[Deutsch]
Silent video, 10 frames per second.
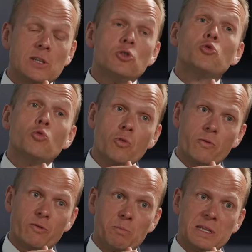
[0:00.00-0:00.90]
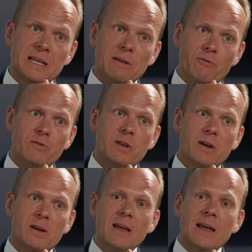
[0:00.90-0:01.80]
die Zukunft betrifft,
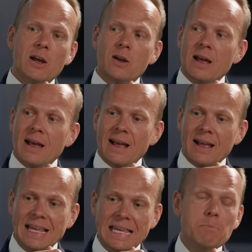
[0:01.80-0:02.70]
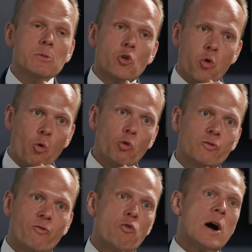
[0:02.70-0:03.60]
ja, im
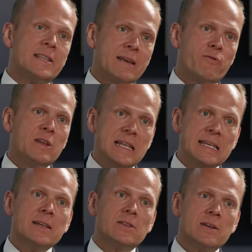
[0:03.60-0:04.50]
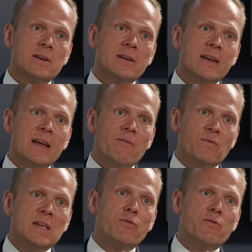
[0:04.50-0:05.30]
Code vordefiniert. Ja, wie